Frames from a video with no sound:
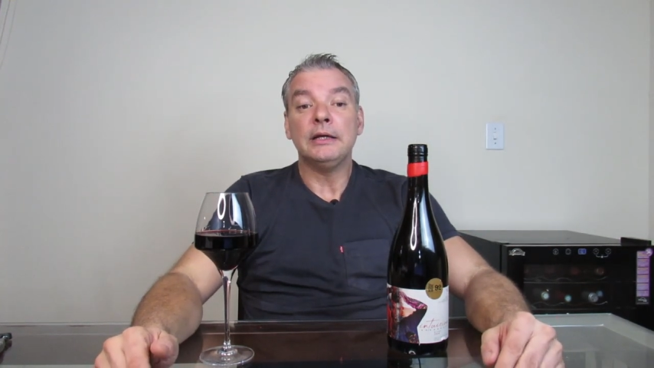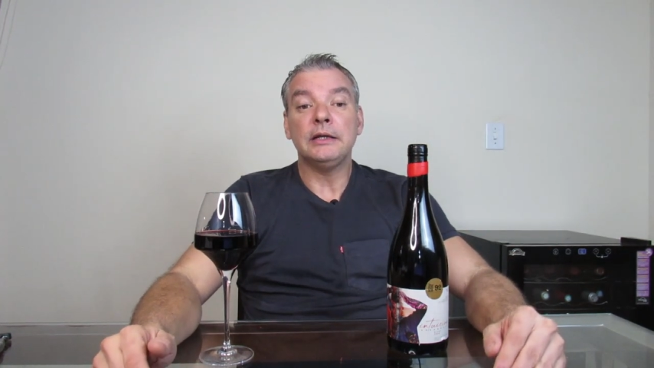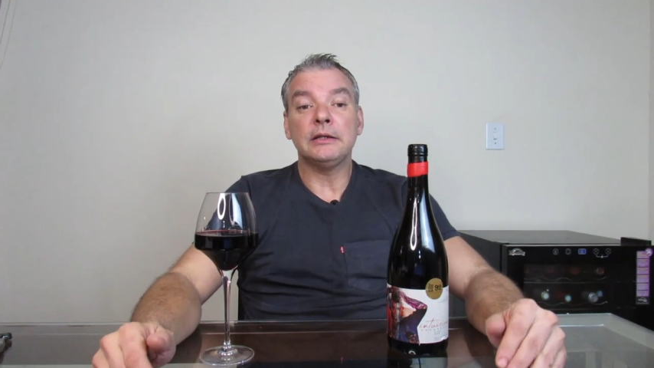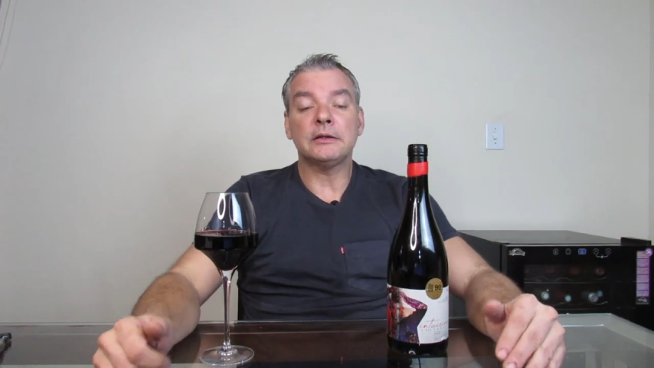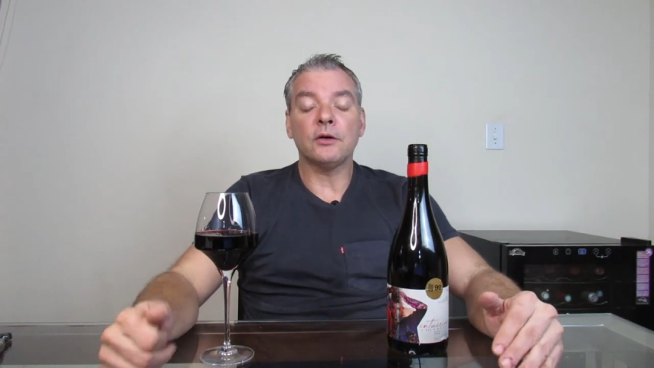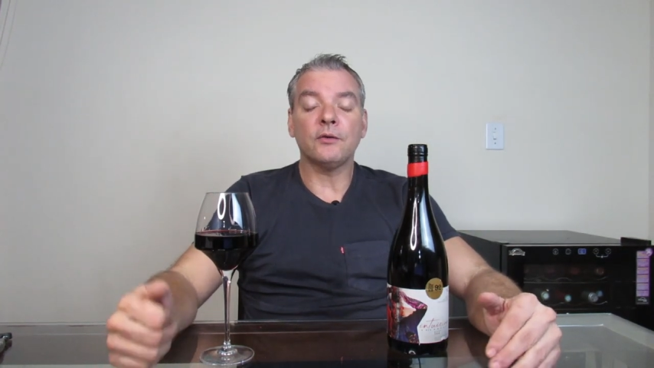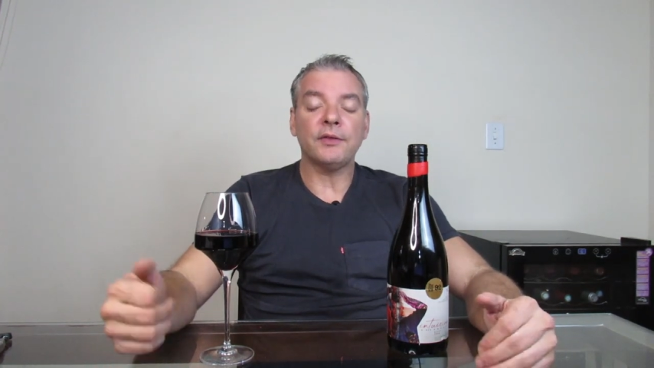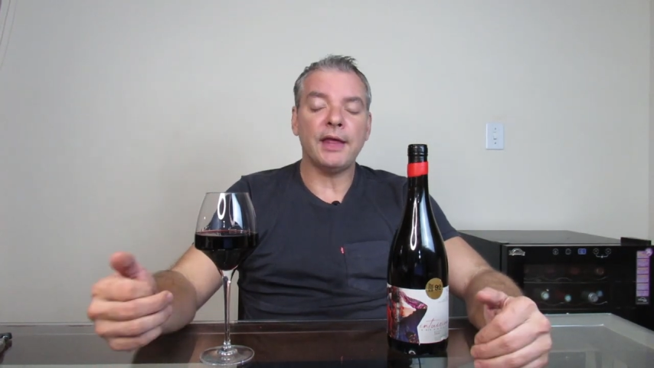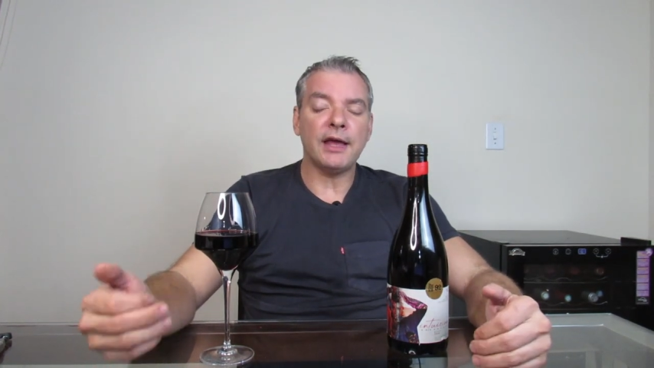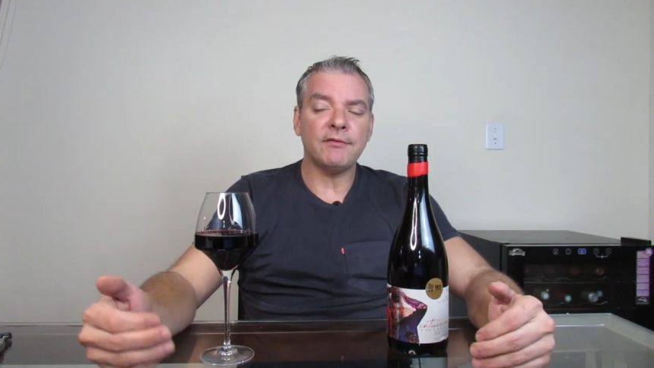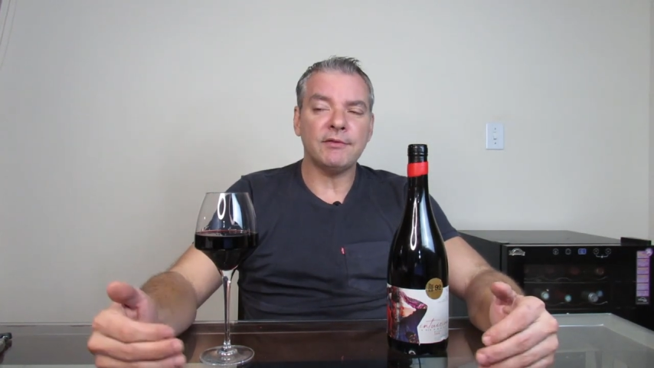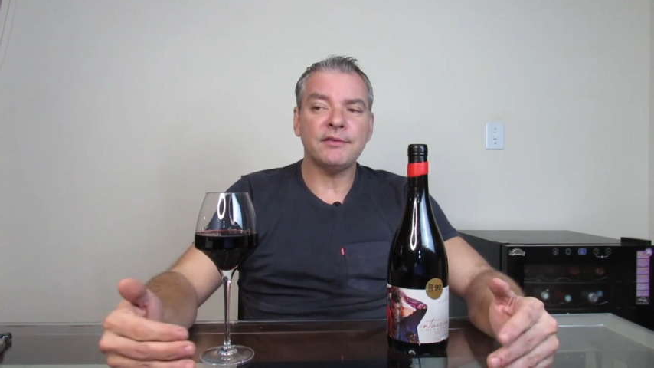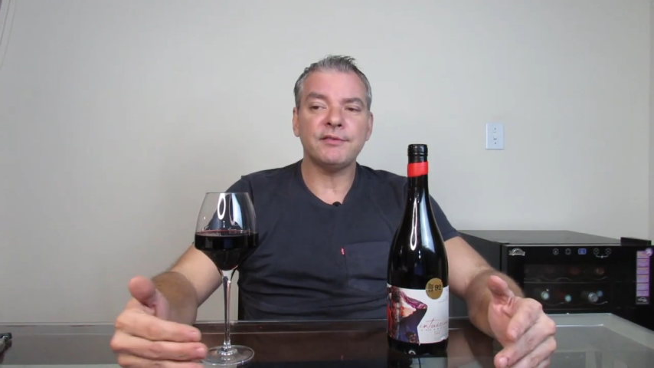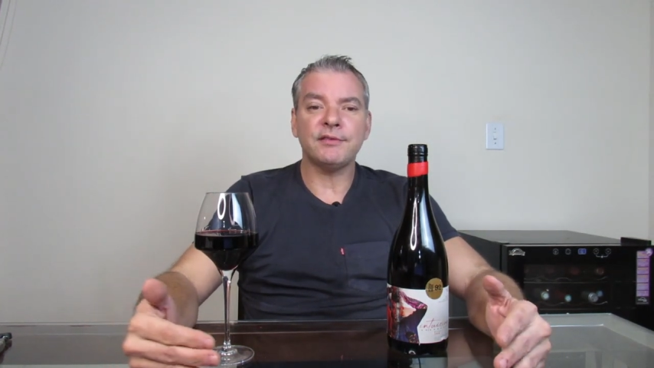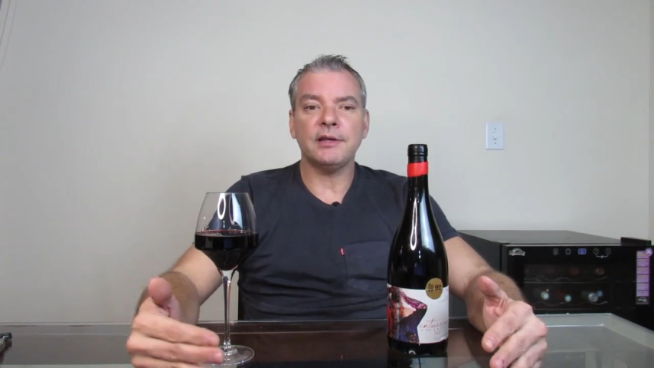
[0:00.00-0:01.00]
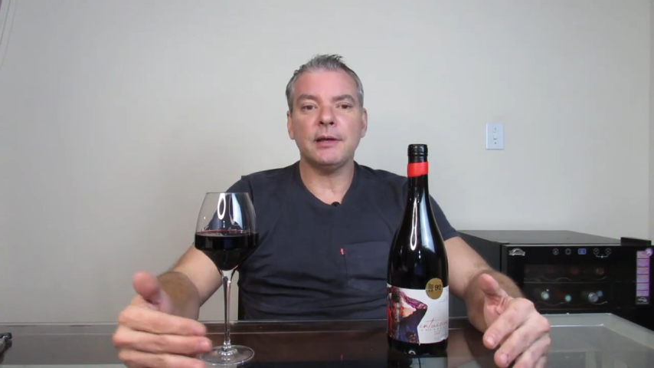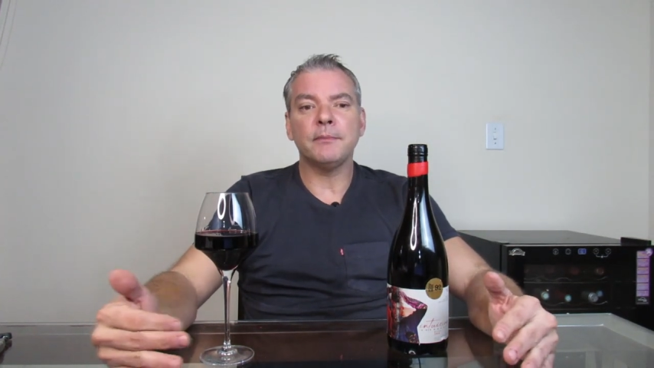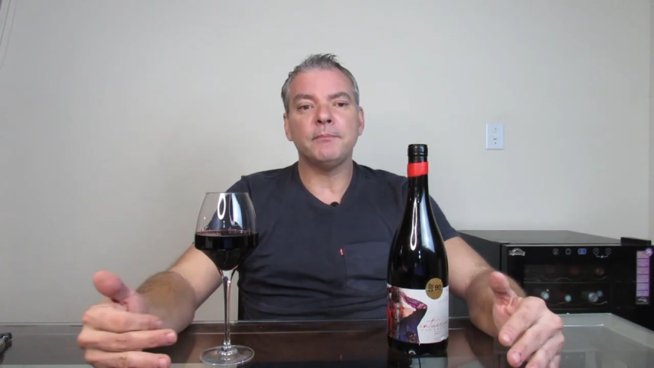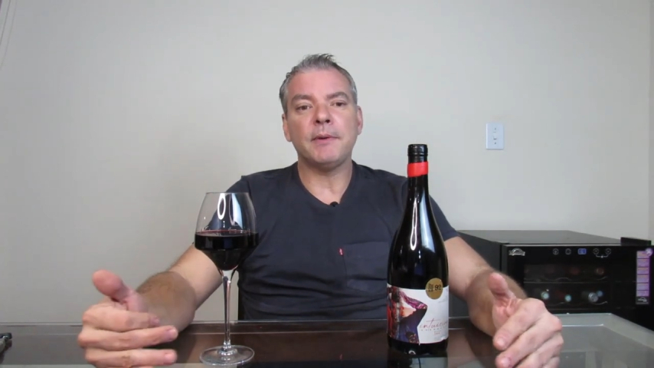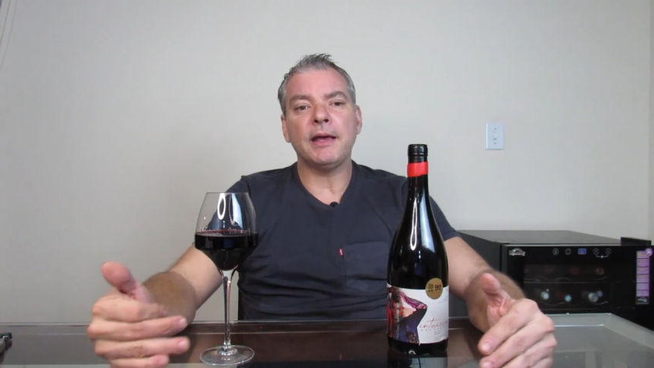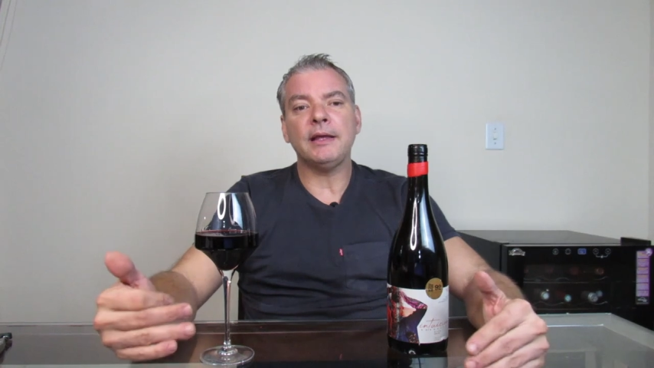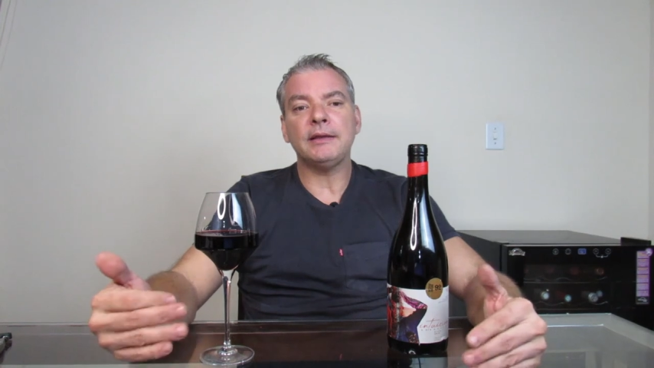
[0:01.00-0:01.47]
então devem ser
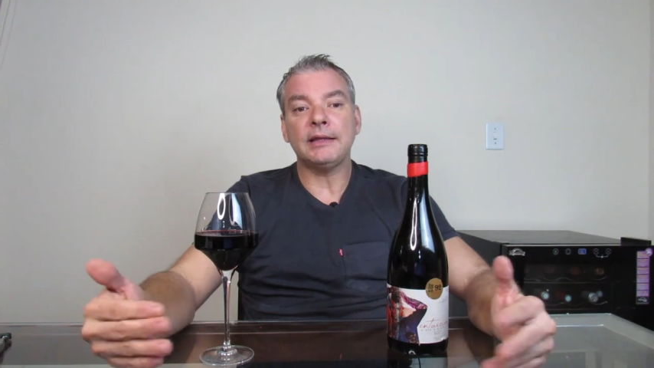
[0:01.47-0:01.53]
bem